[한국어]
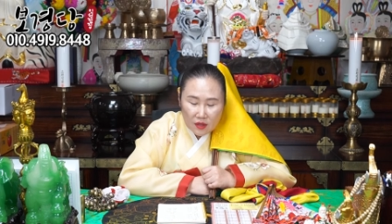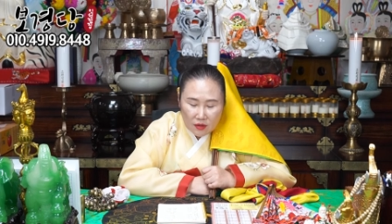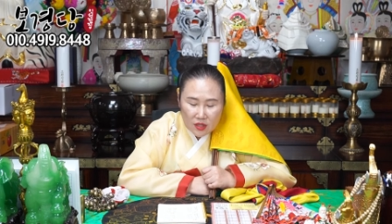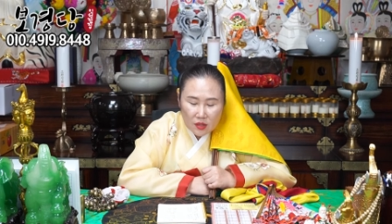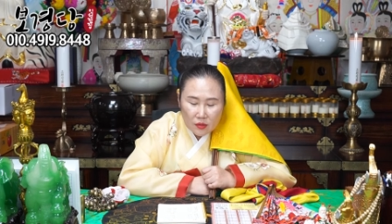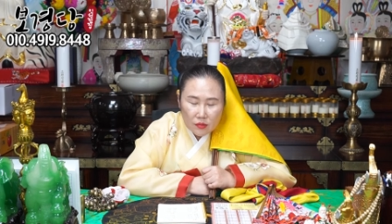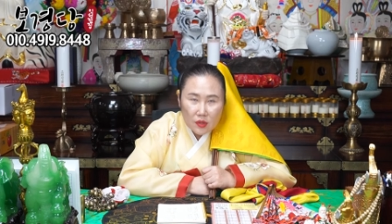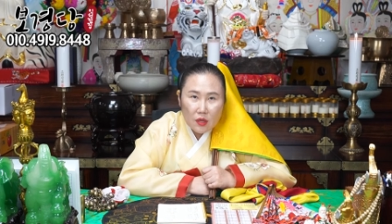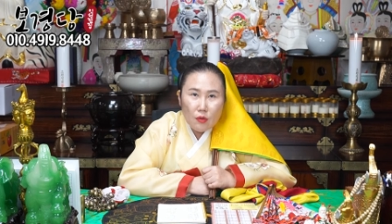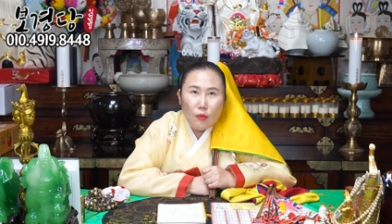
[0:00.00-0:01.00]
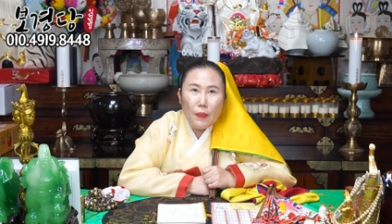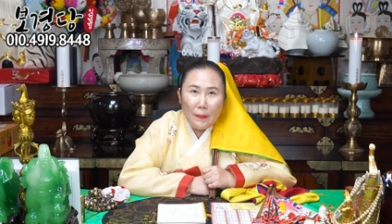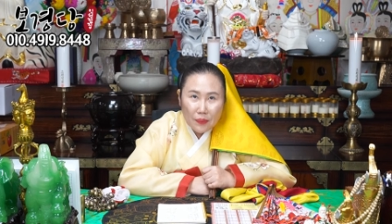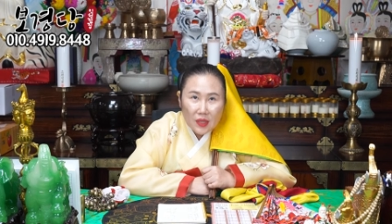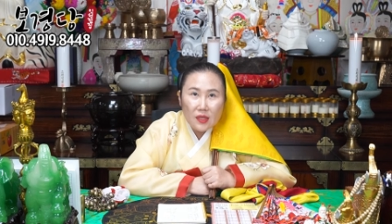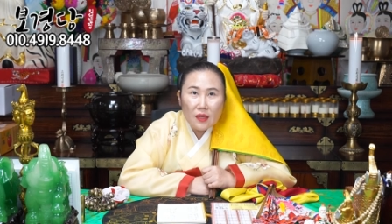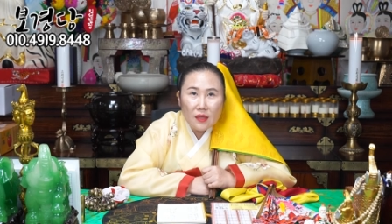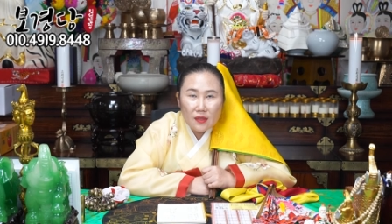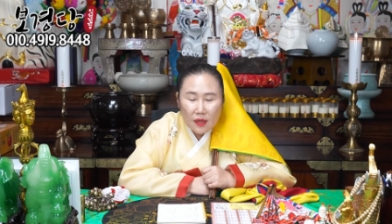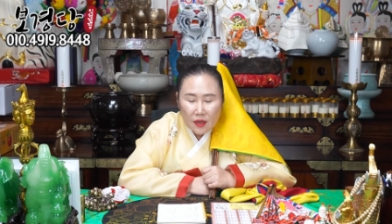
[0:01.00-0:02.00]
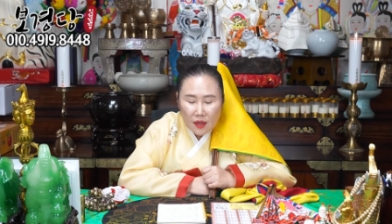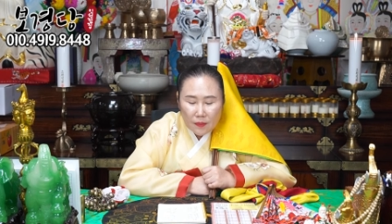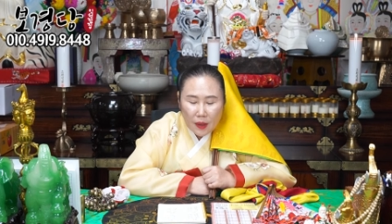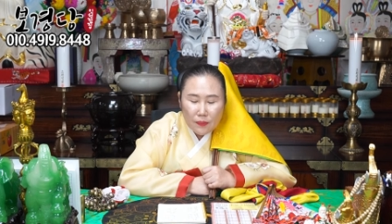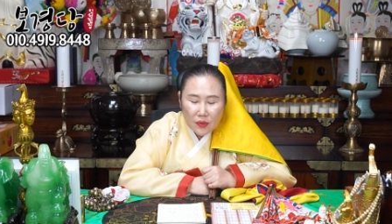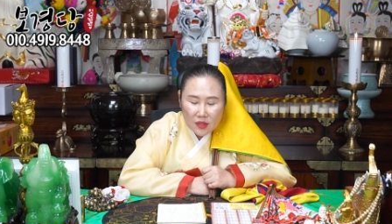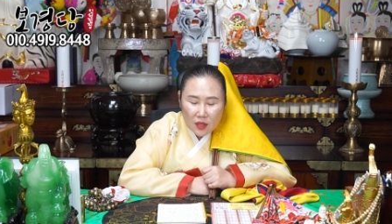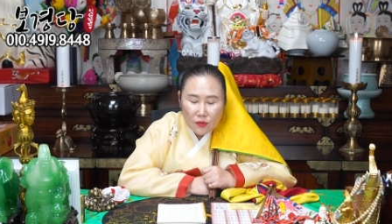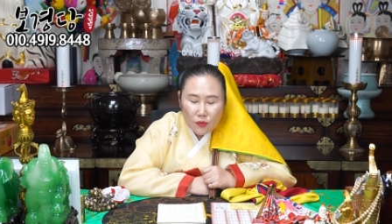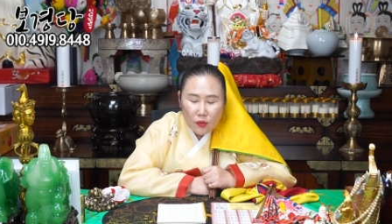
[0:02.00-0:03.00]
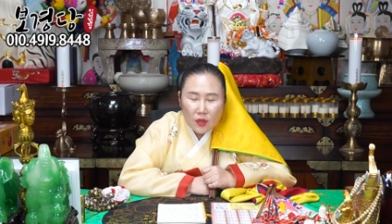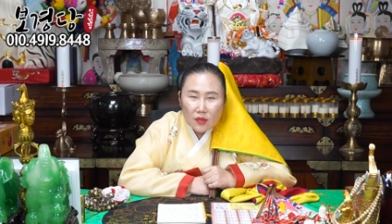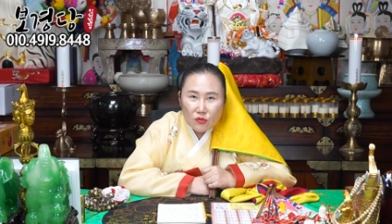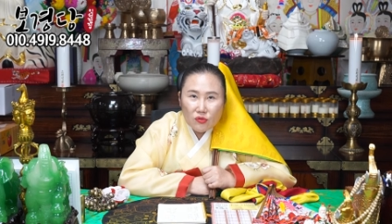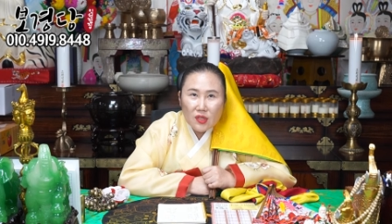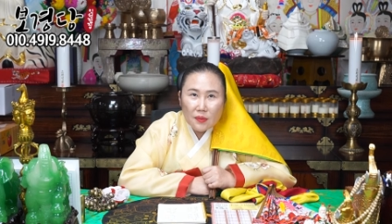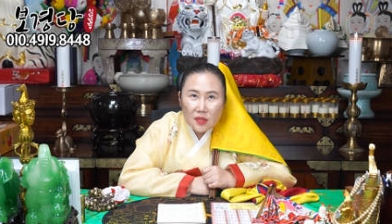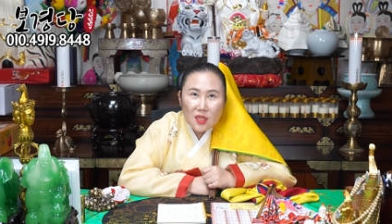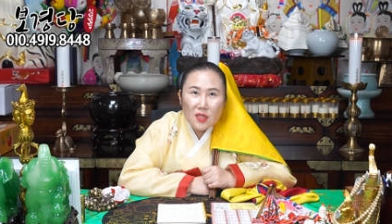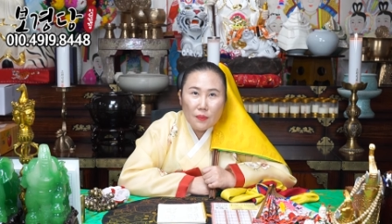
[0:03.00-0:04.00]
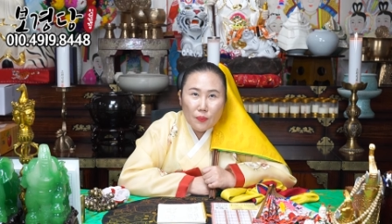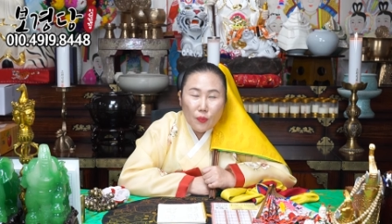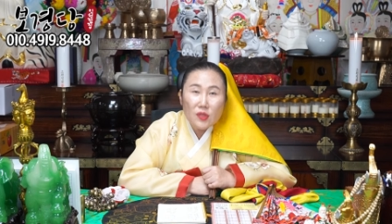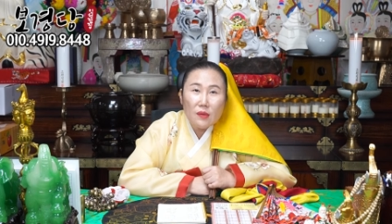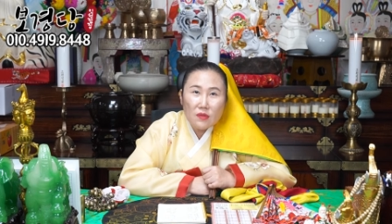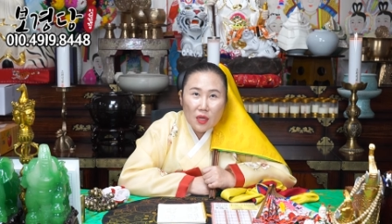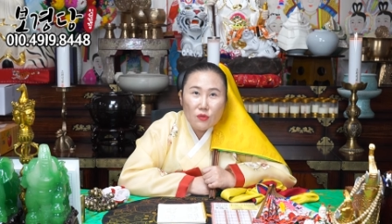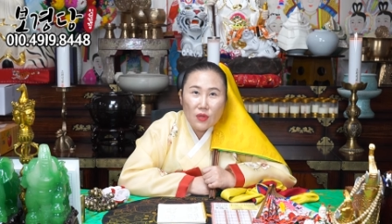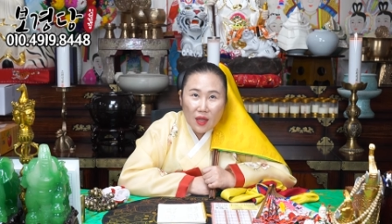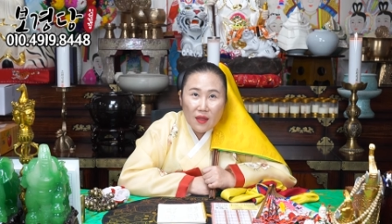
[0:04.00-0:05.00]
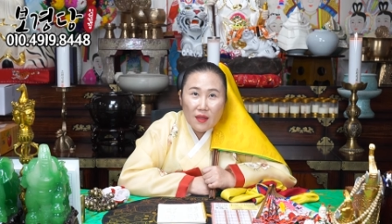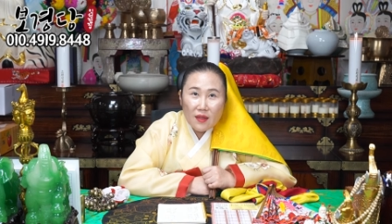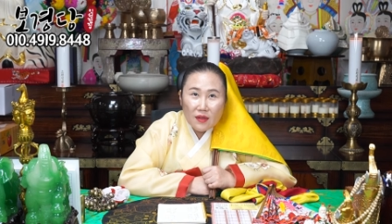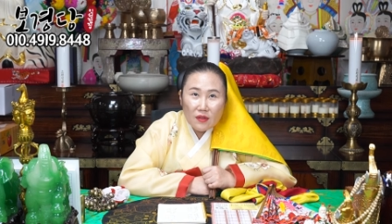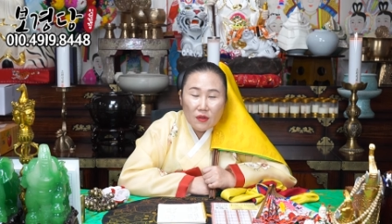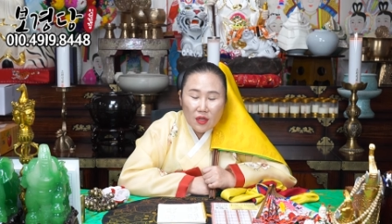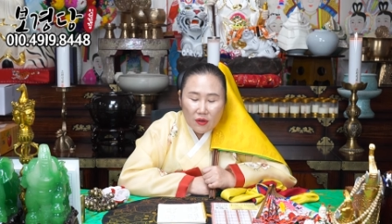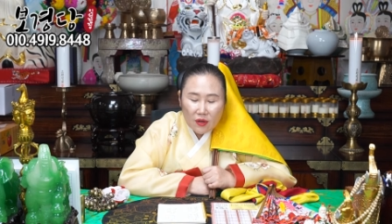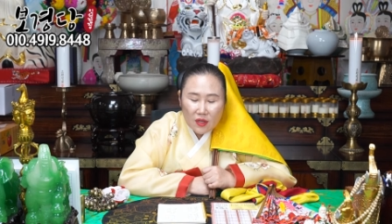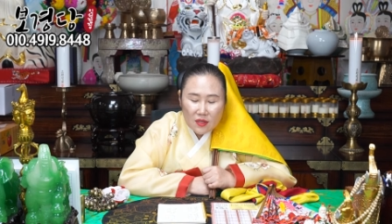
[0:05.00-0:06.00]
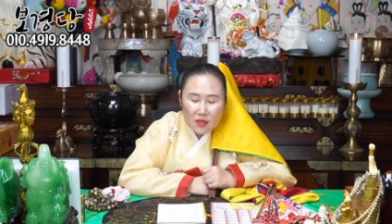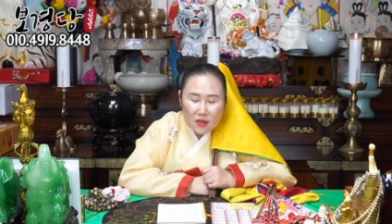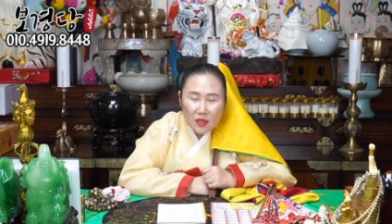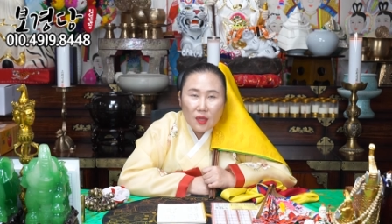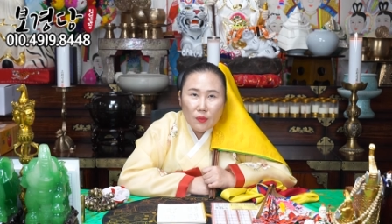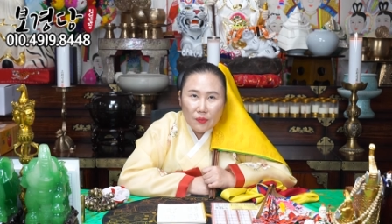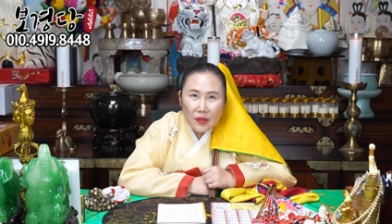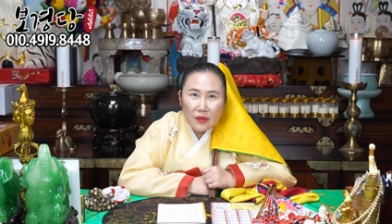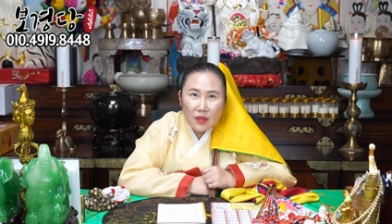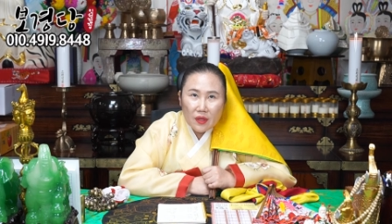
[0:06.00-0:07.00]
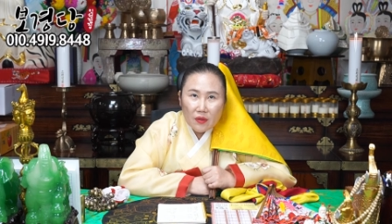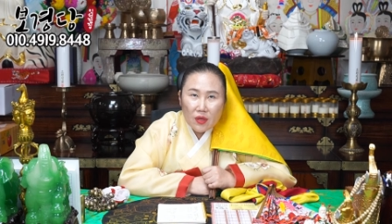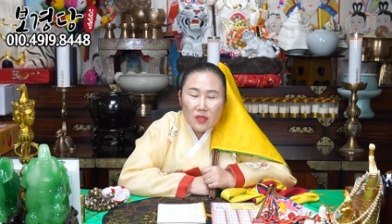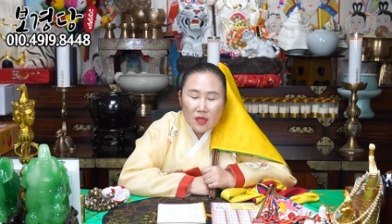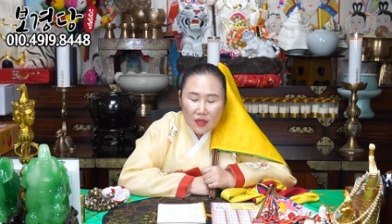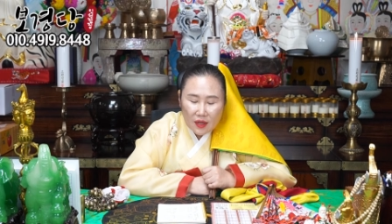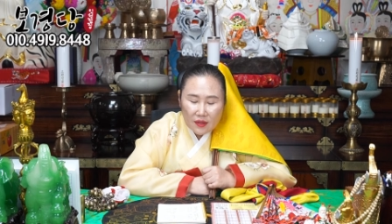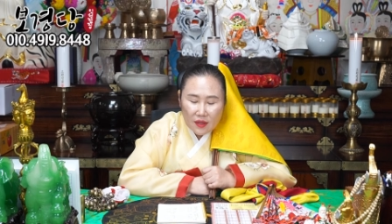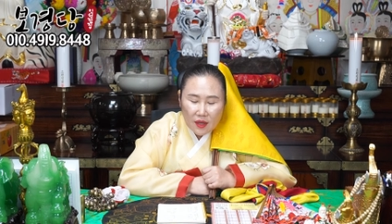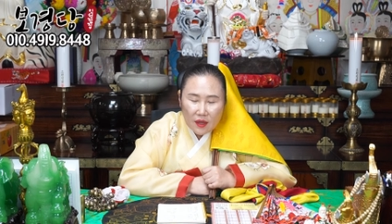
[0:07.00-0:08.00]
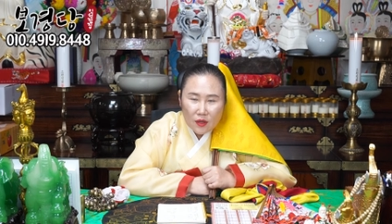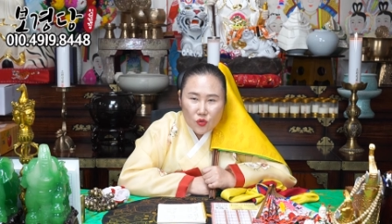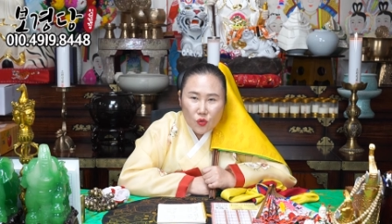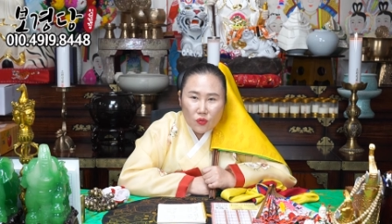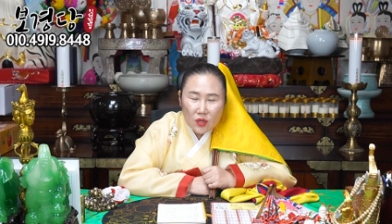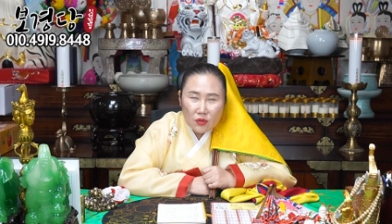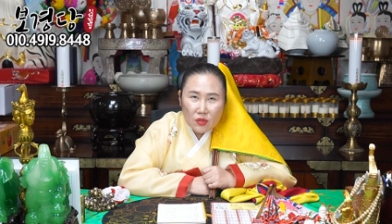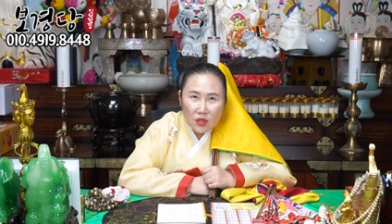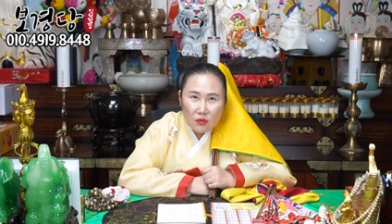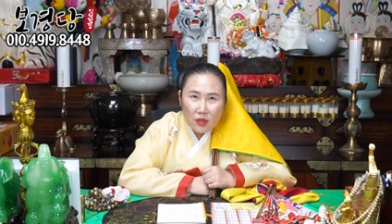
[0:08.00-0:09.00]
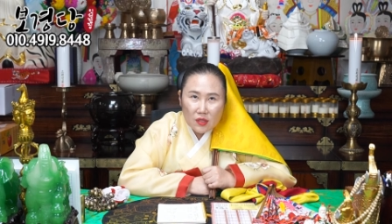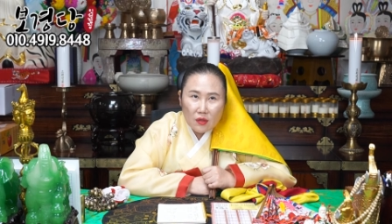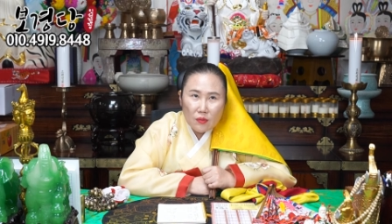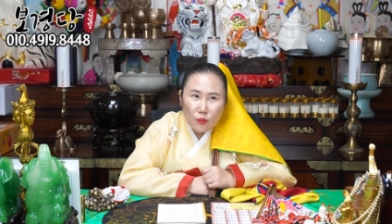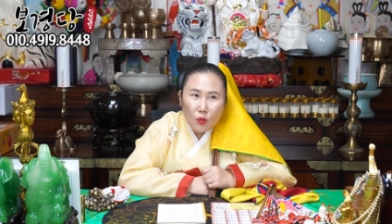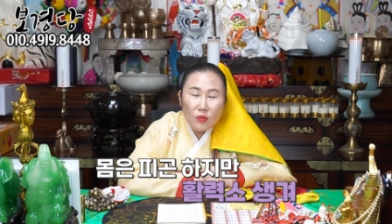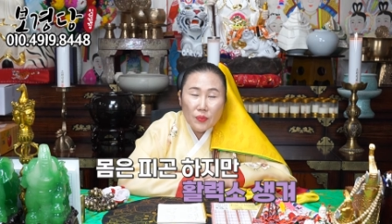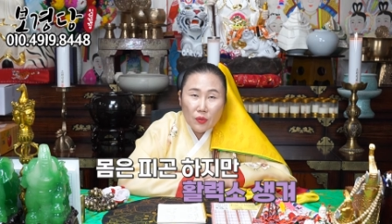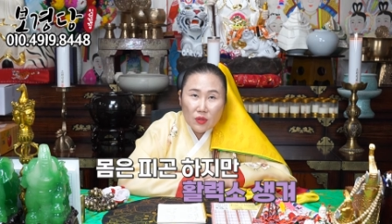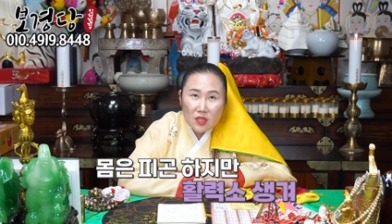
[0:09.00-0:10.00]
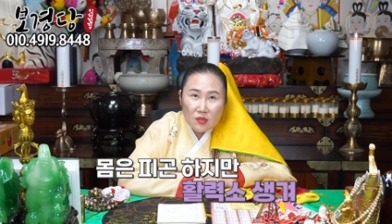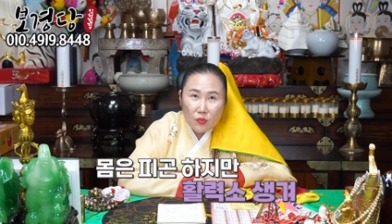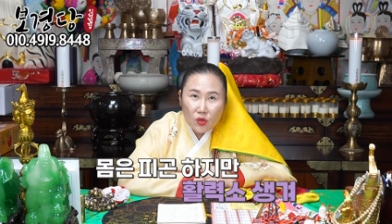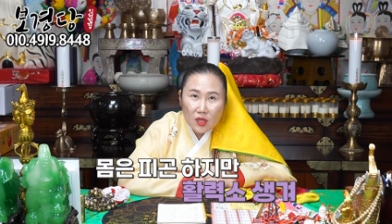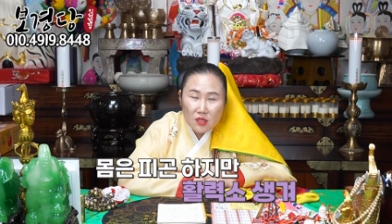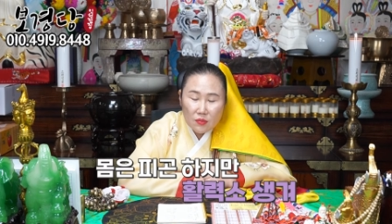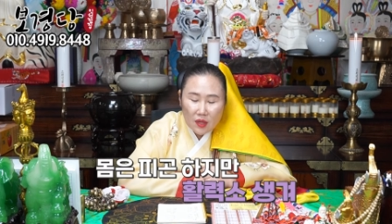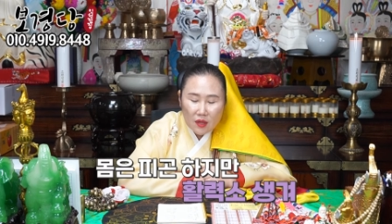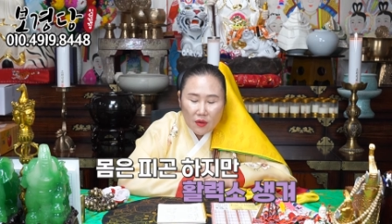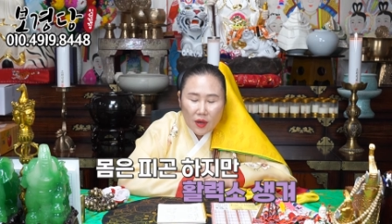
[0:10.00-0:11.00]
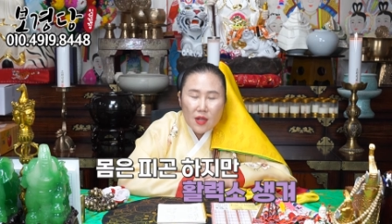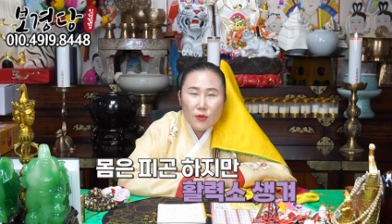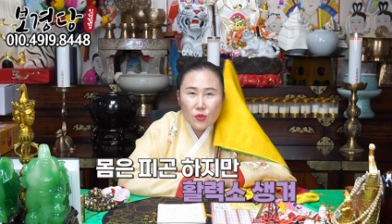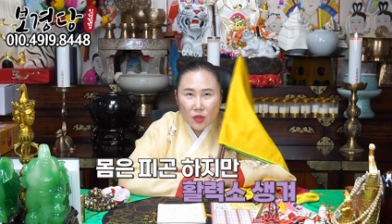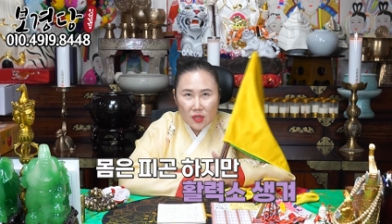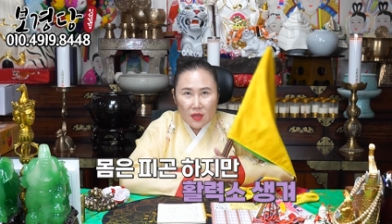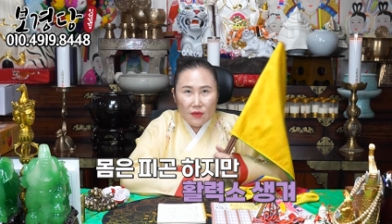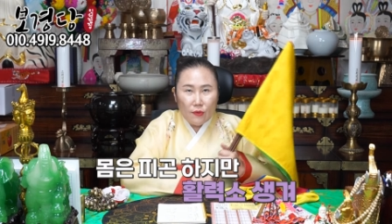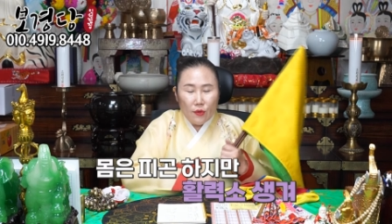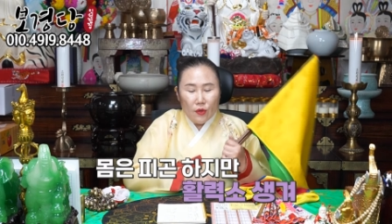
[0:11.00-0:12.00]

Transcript: 열심히 움직이고 바쁘게 살아야 돼. 바쁘게 살고 투잡, 쓰리잡, 뽀잡을 해도 돼. 그렇게 여러 가지 일을 하다 보면 굉장히 나한테 좋은 기운이 들어와서 몸은 피곤할지 모르겠지만 활력소가 생기고